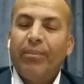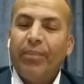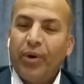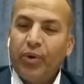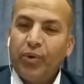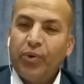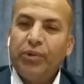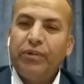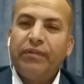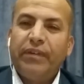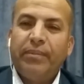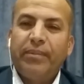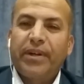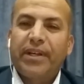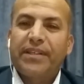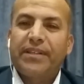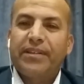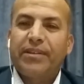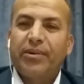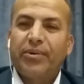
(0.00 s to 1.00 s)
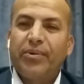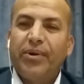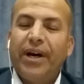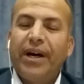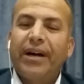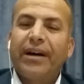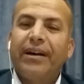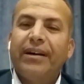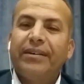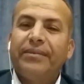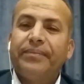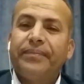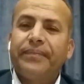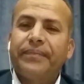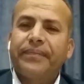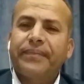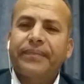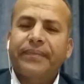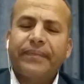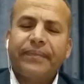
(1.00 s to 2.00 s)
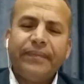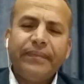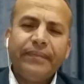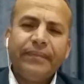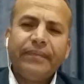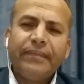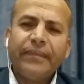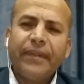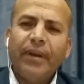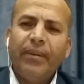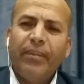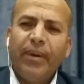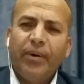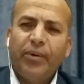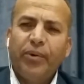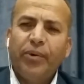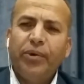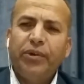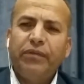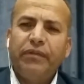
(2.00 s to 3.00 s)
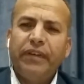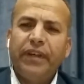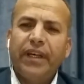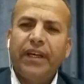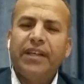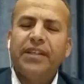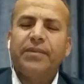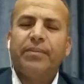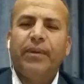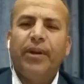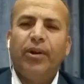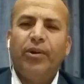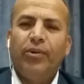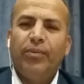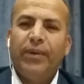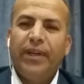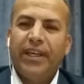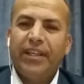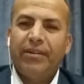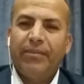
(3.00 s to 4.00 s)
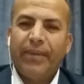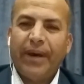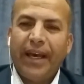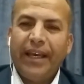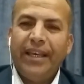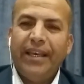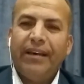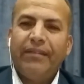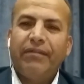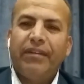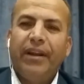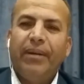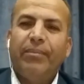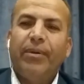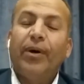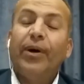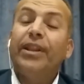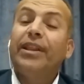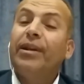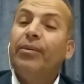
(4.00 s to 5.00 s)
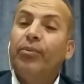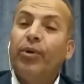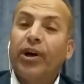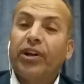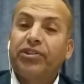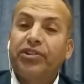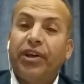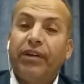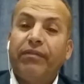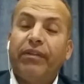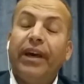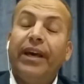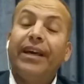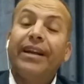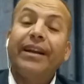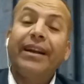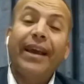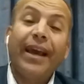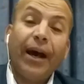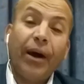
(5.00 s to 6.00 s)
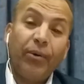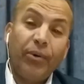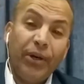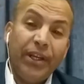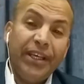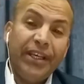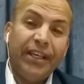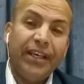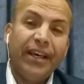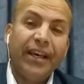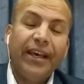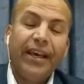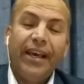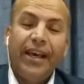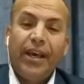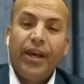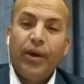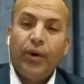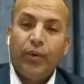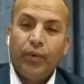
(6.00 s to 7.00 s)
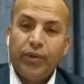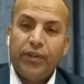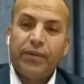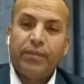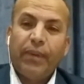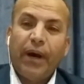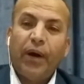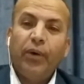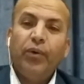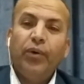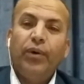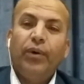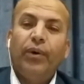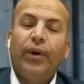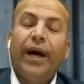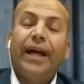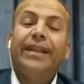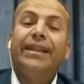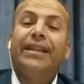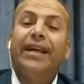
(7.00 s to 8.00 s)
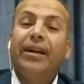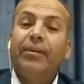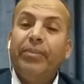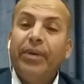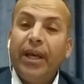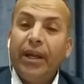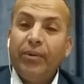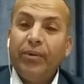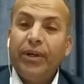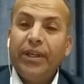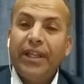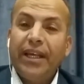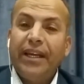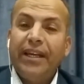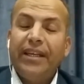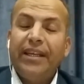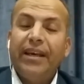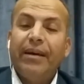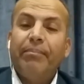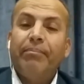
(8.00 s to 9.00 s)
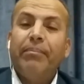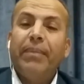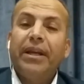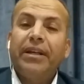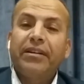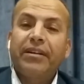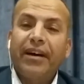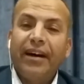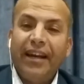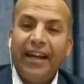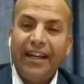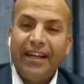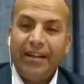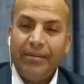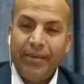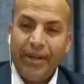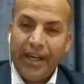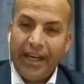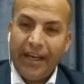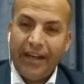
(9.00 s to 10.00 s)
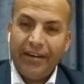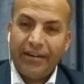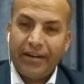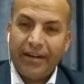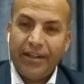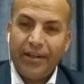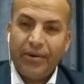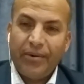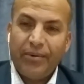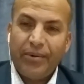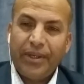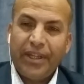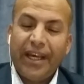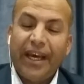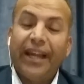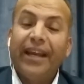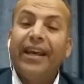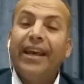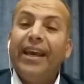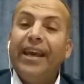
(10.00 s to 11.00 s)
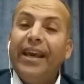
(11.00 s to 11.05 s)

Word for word: موجود في منصة رواق موجود في قسم العلوم الاجتماعية في المواد المؤرشفة ارجعوا لي واسمعوا له التربية الوجدانية مدخلا لبناء الإرادة والوجدان